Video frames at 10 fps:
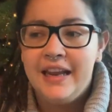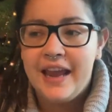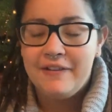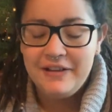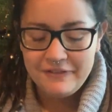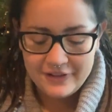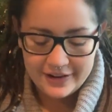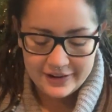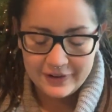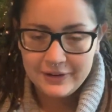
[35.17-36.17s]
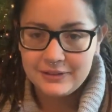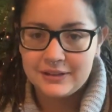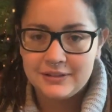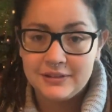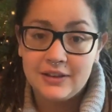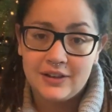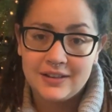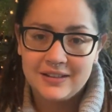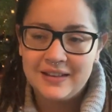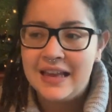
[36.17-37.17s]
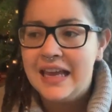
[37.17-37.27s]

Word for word: Naja, auf jeden Fall, oh, da war's.